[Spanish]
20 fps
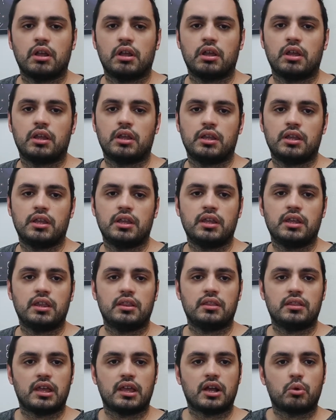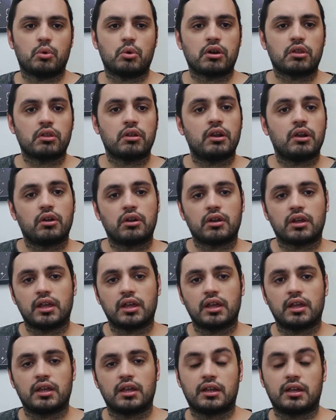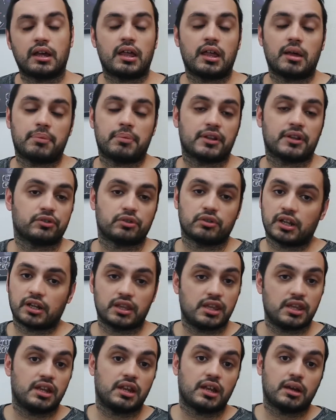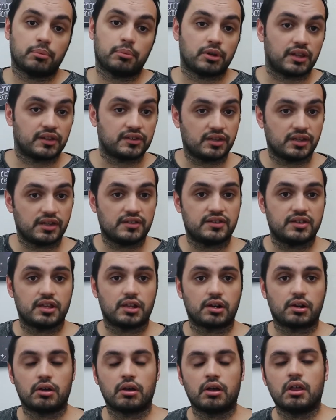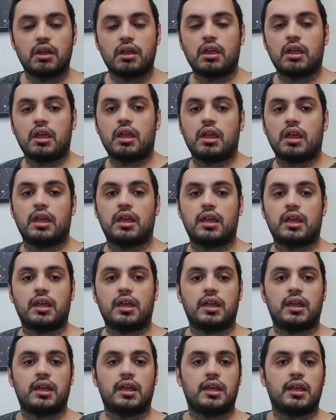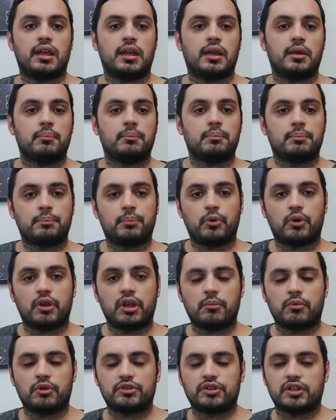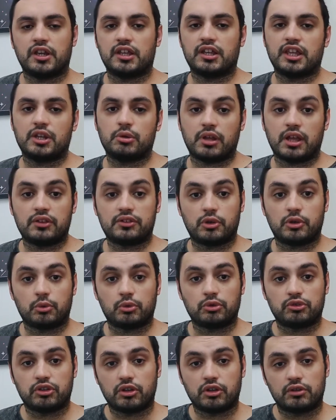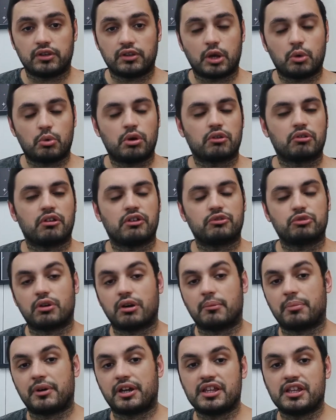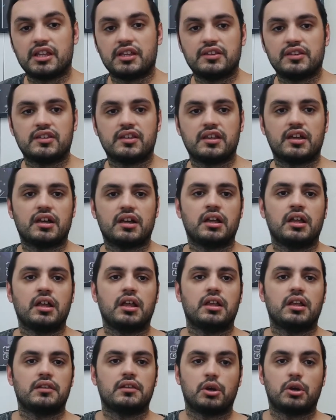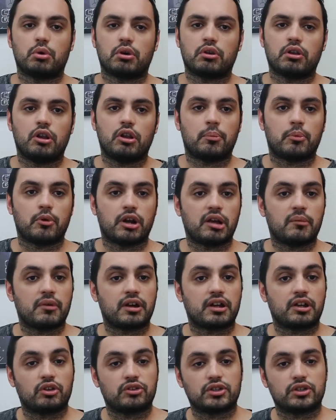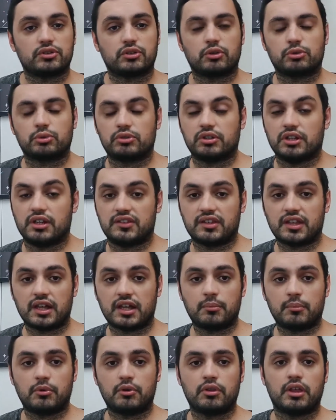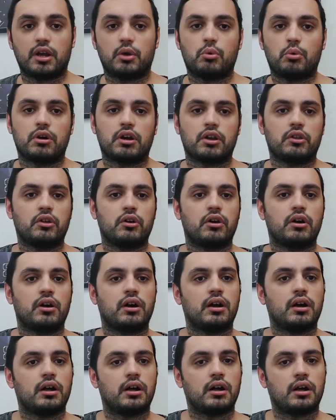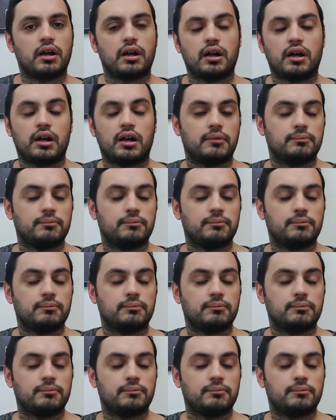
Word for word: y de acuerdo a lo que cada persona quiera, por así decirlo. Eh, podemos elegir una distribución de acuerdo a su apariencia, de acuerdo a los programas que nosotros utilizamos, de acuerdo a,